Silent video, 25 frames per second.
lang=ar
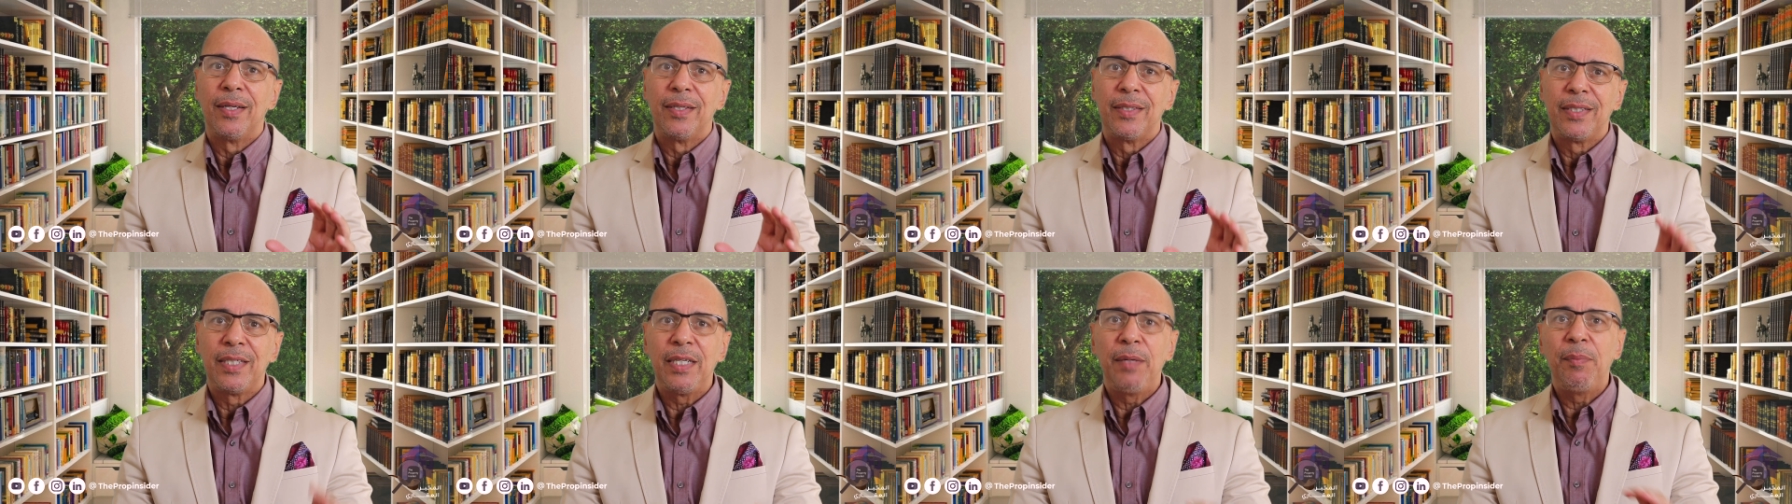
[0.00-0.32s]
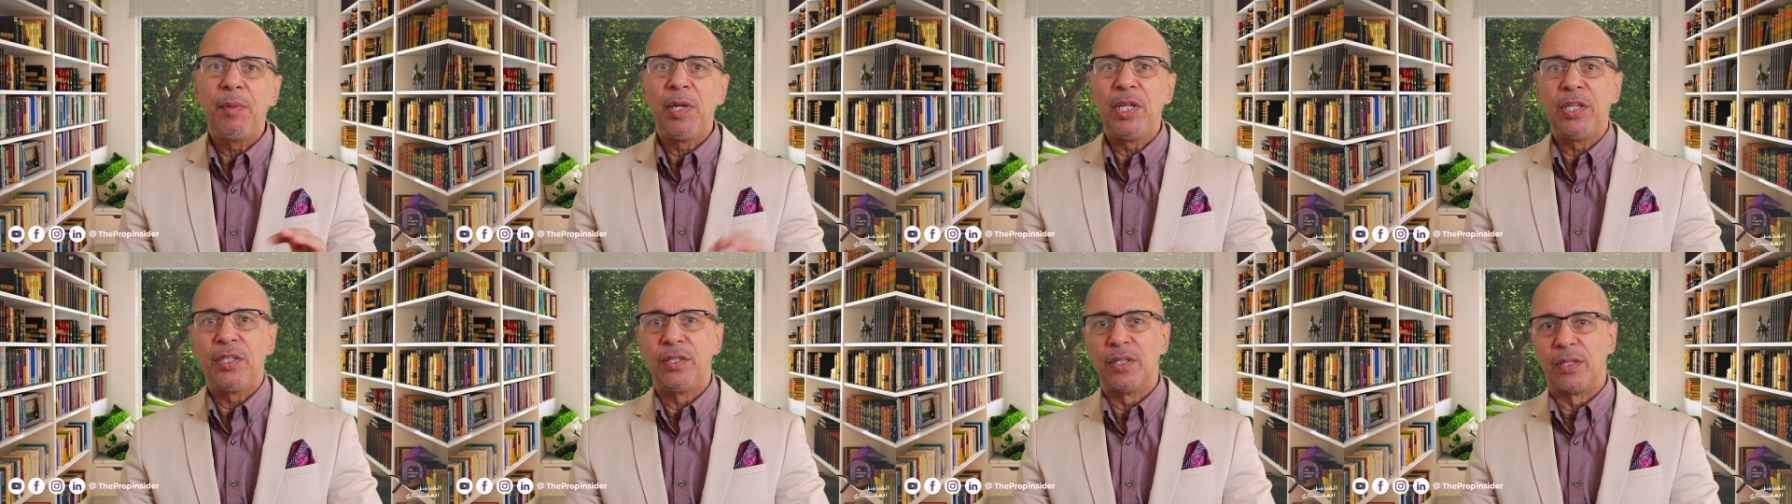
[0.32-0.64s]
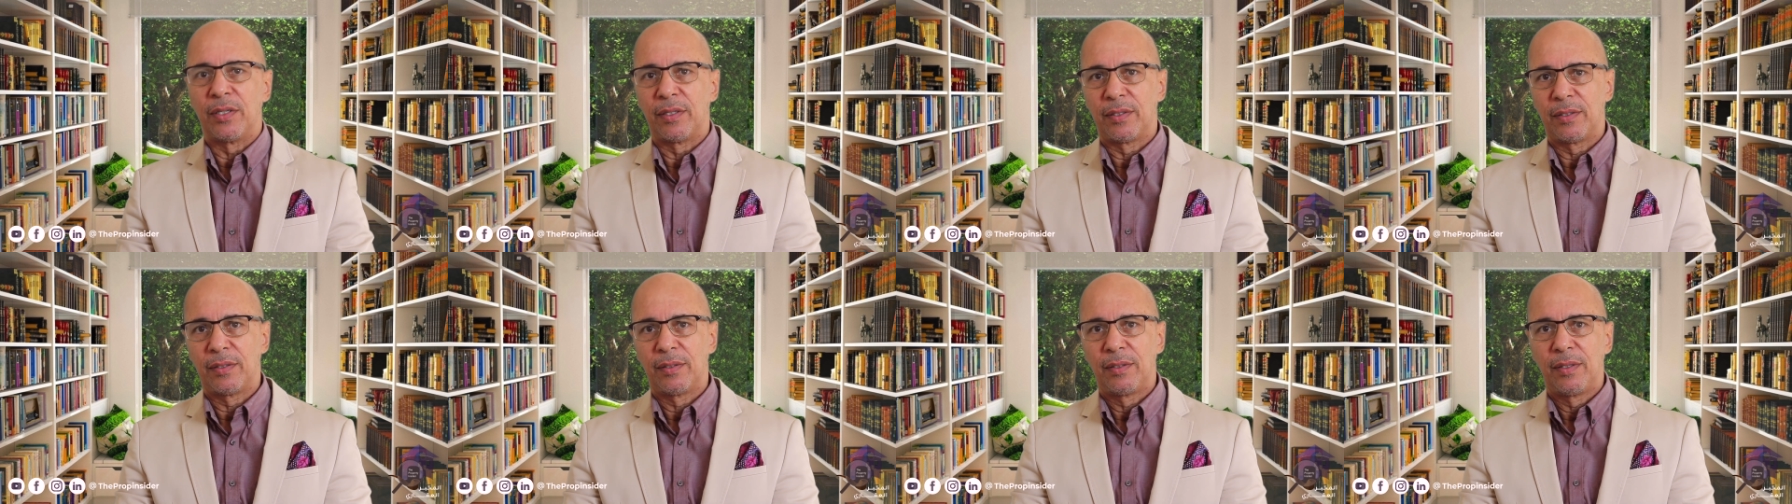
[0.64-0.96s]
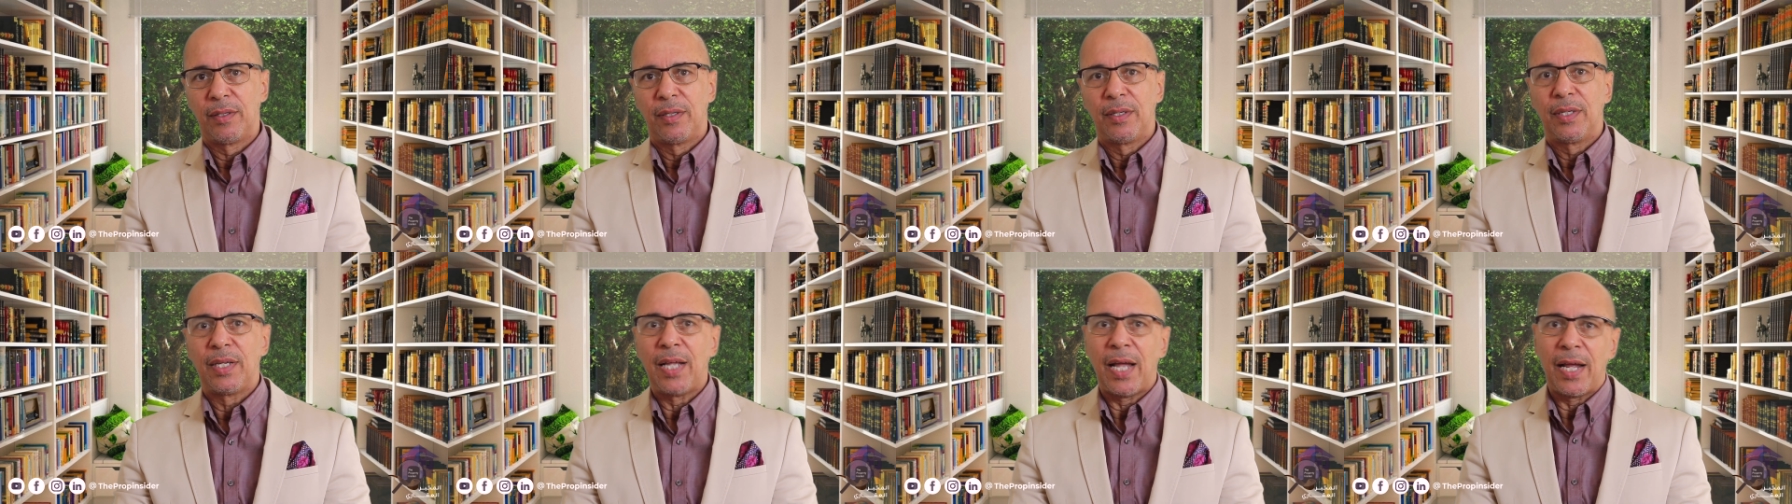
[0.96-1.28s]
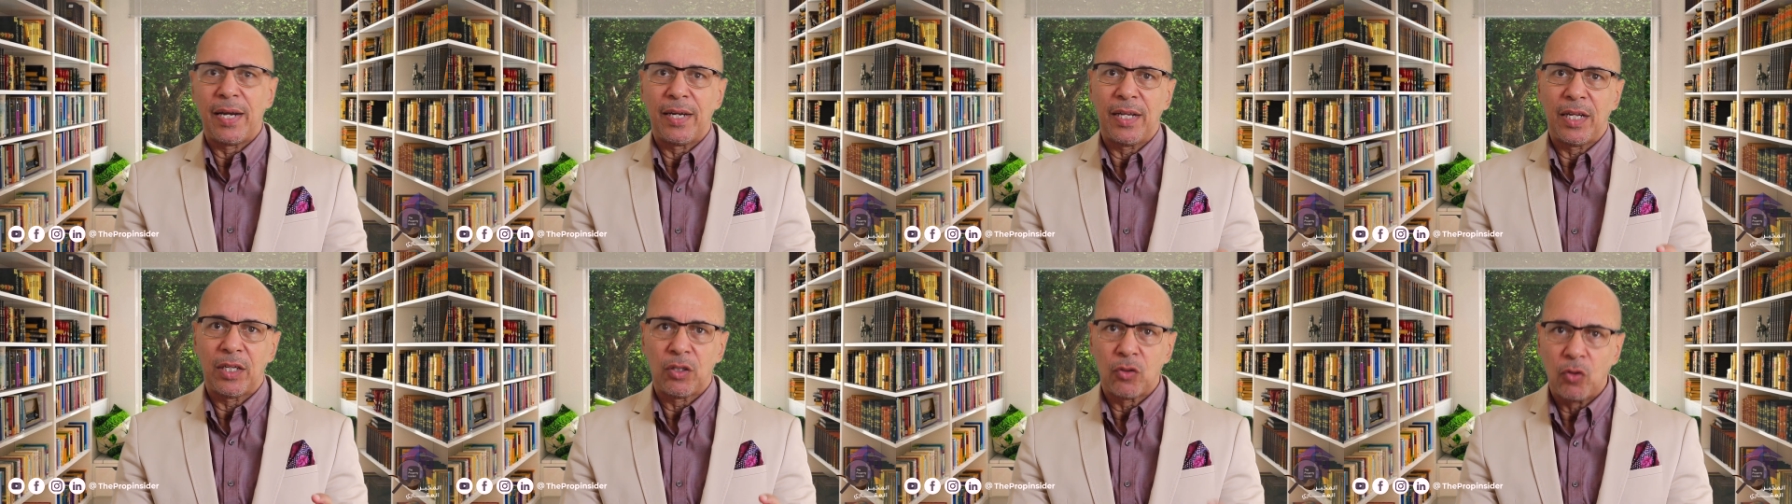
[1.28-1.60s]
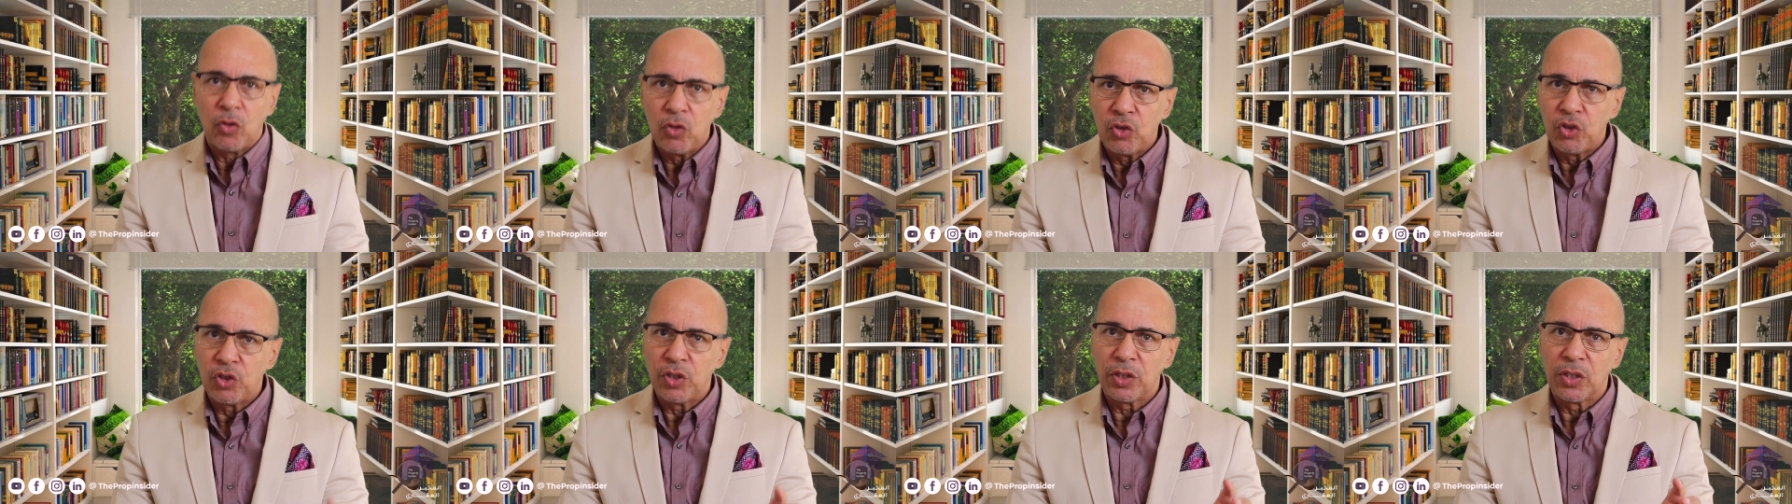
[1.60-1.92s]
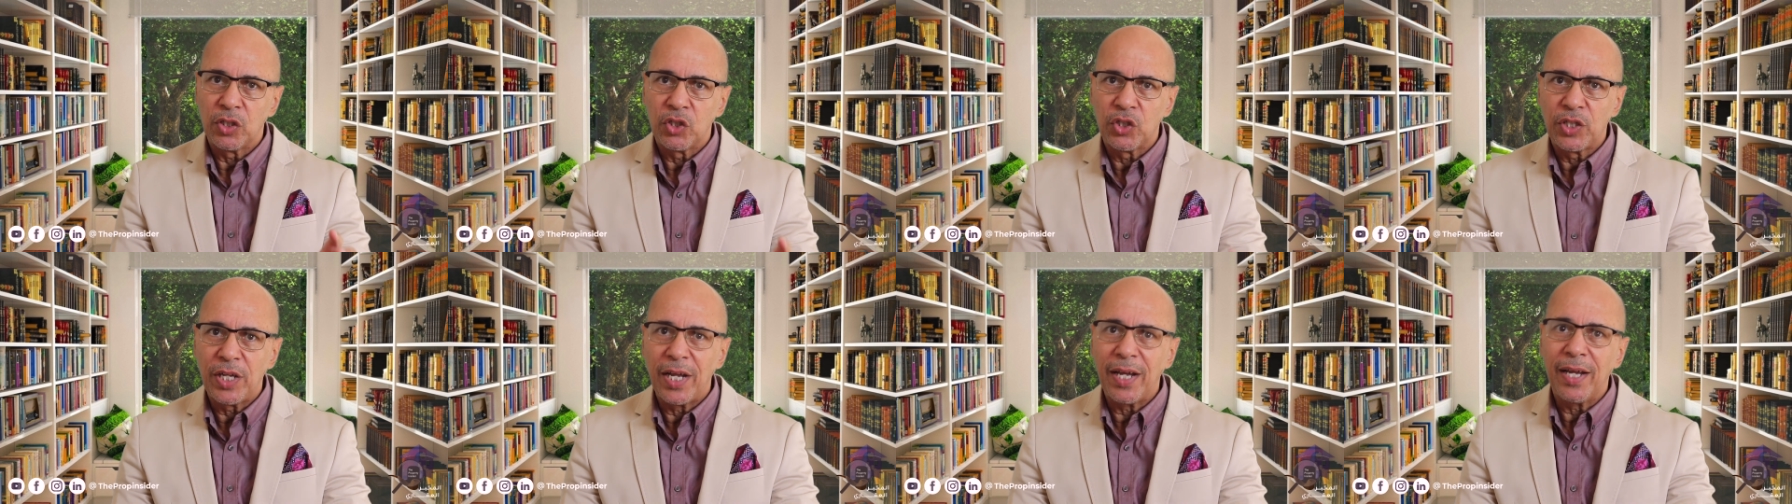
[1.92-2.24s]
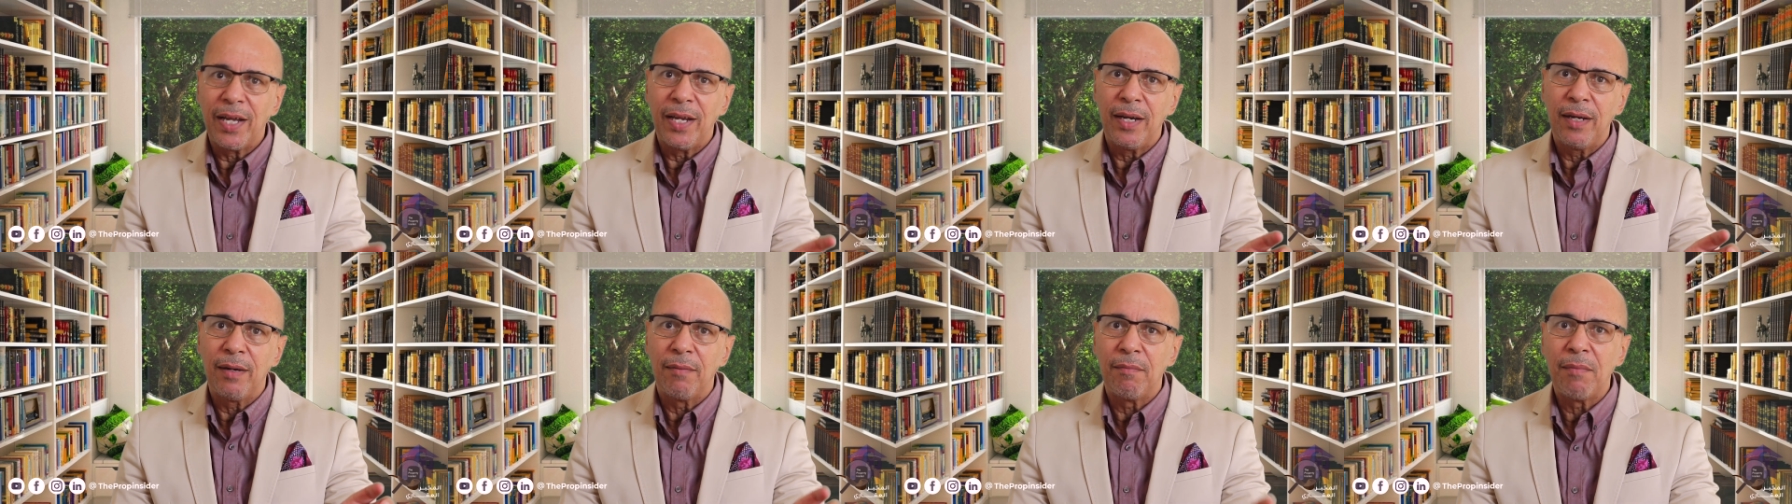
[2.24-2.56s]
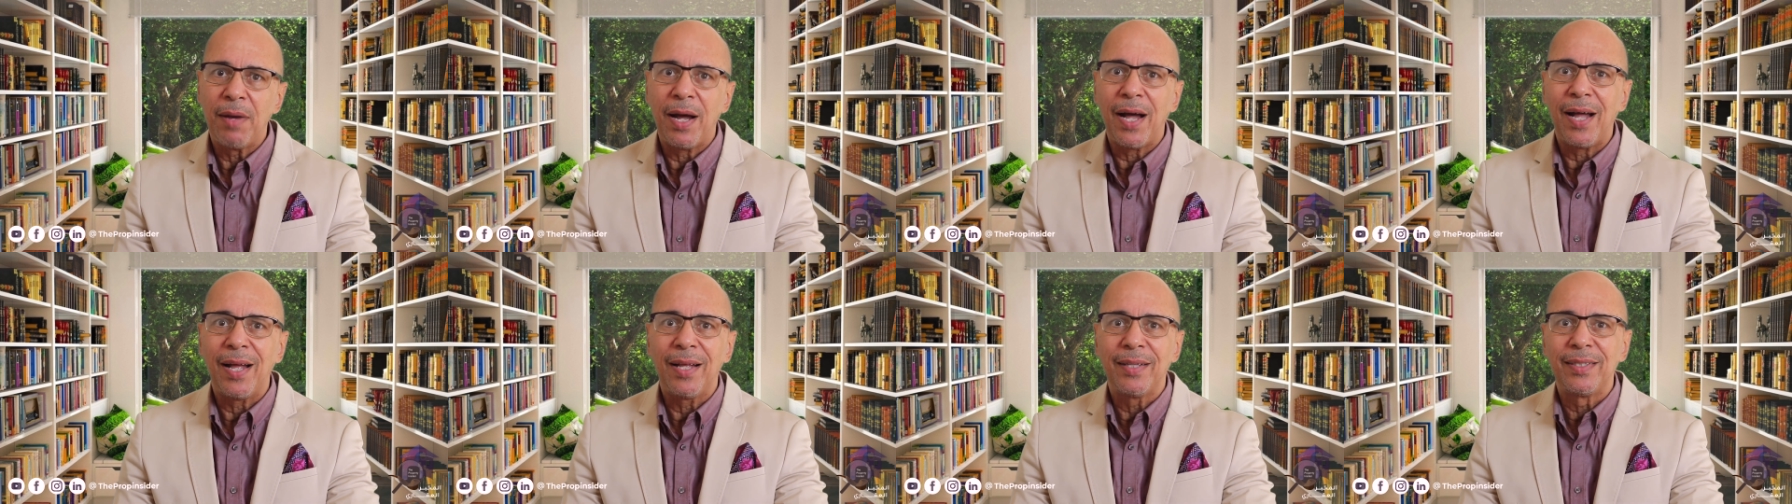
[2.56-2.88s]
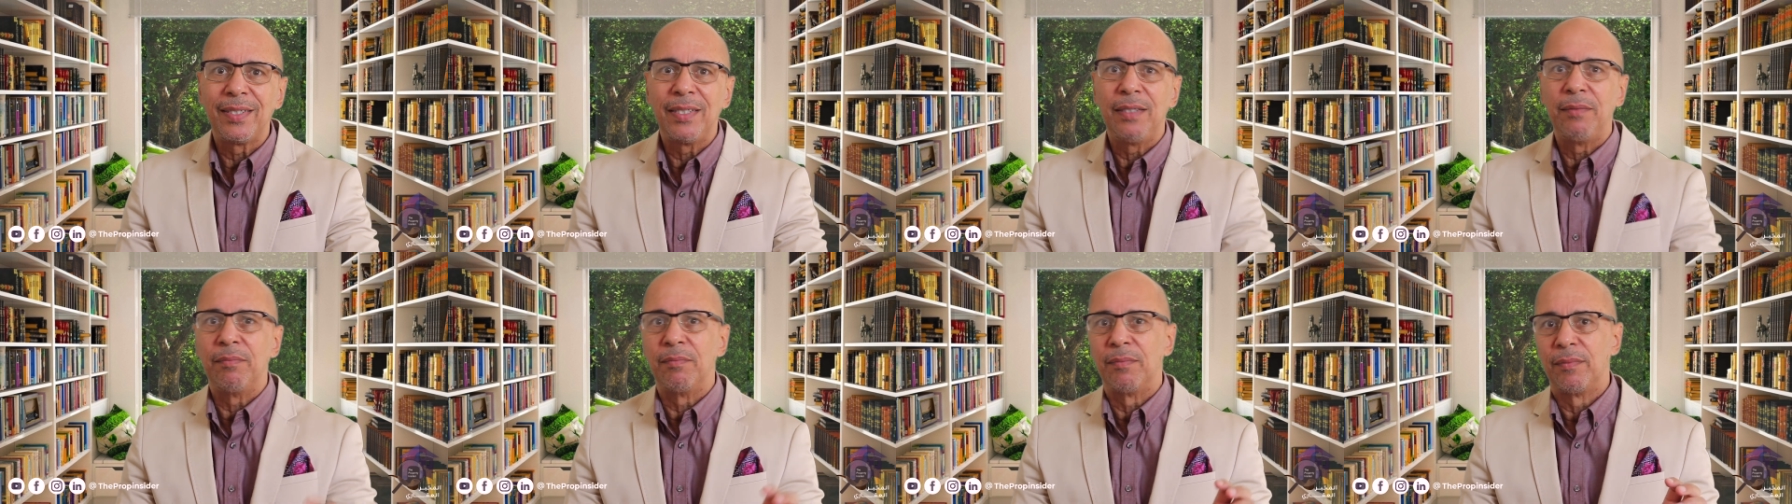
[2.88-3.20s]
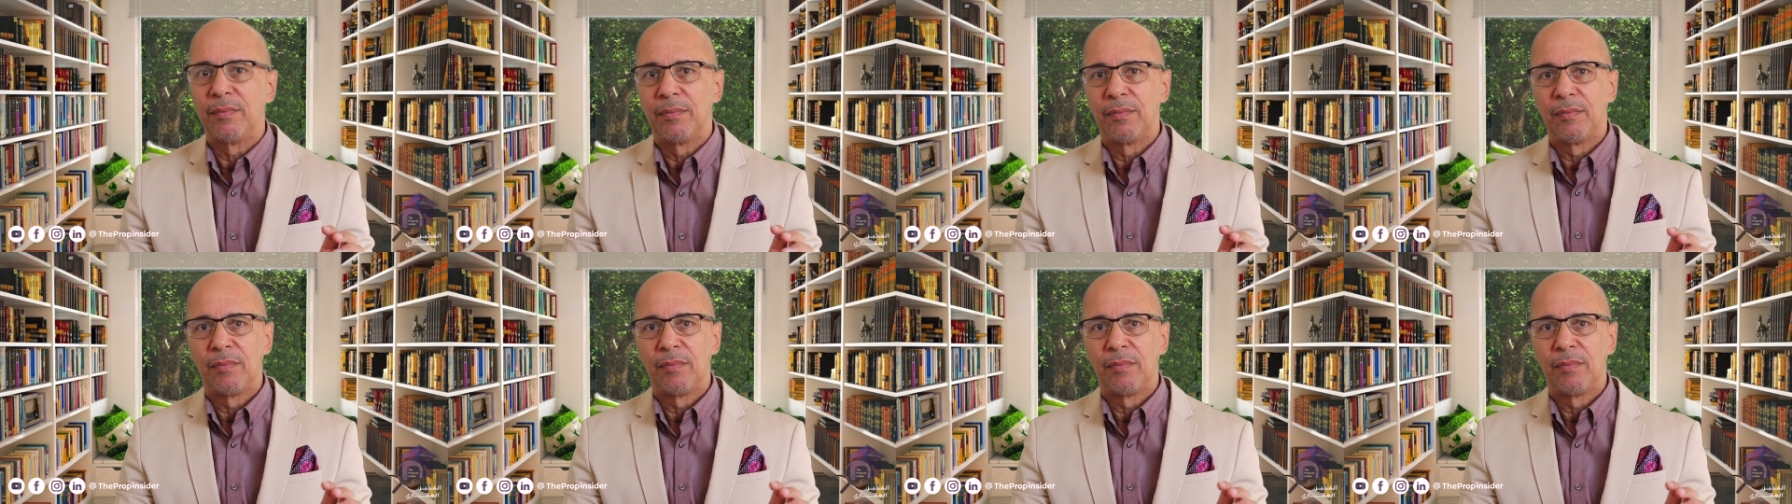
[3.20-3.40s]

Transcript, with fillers: تيم ليدر يعني هتخش تشتغل مع تيم